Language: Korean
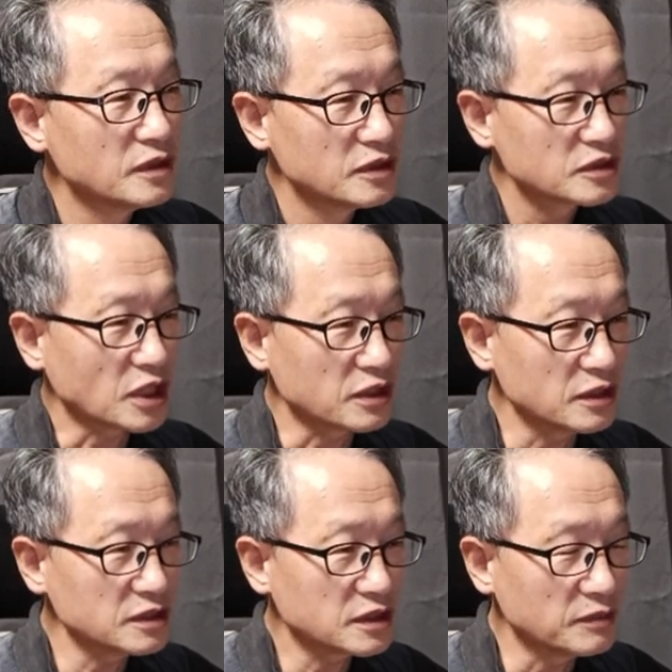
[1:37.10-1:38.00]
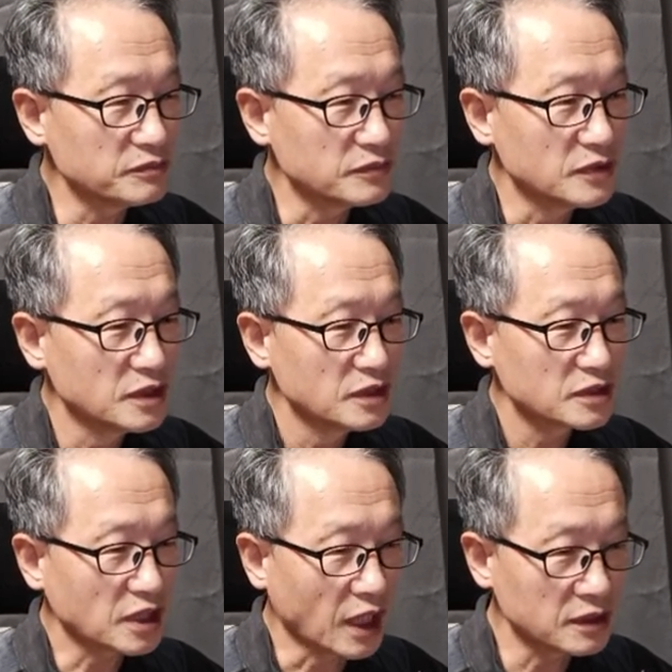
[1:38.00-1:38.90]
차라리 참
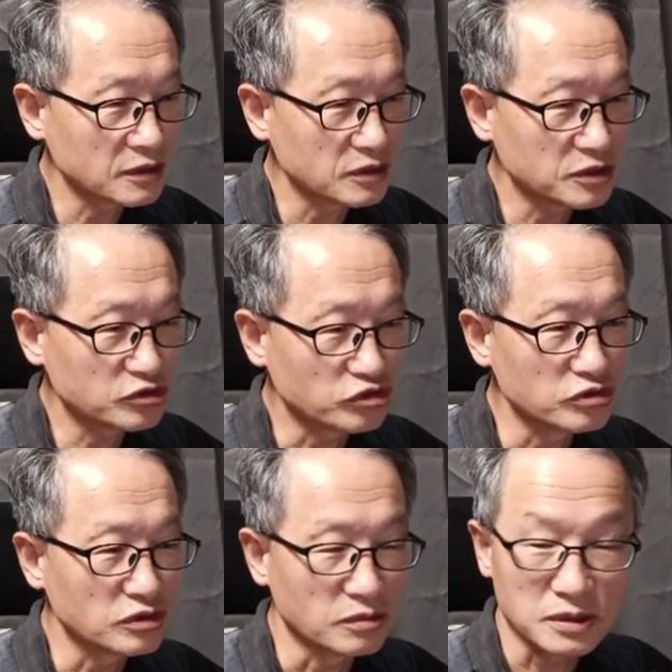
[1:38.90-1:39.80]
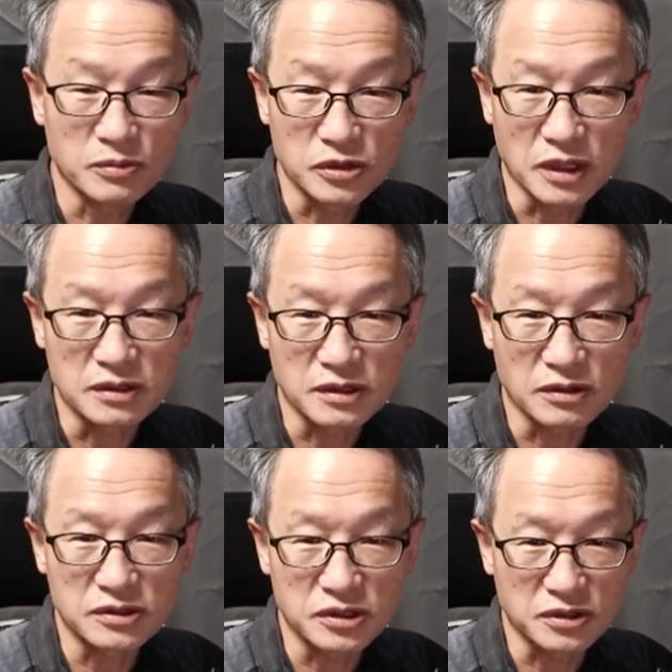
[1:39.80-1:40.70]
사는 것이 죽는 것보다 못한
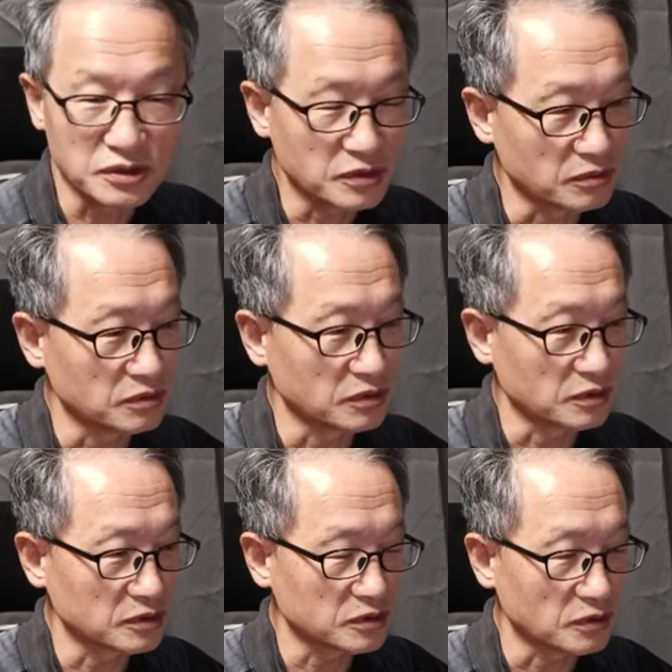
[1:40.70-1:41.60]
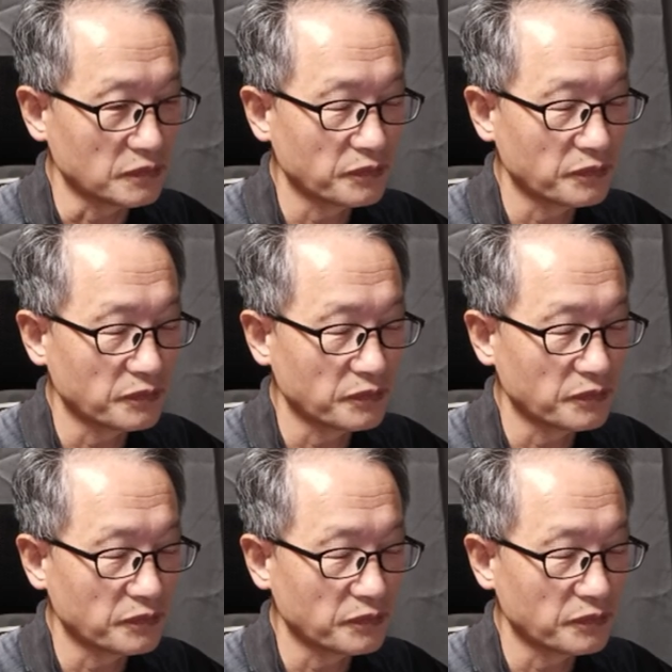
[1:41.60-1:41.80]
그런 지경이 되고 있는 것이죠.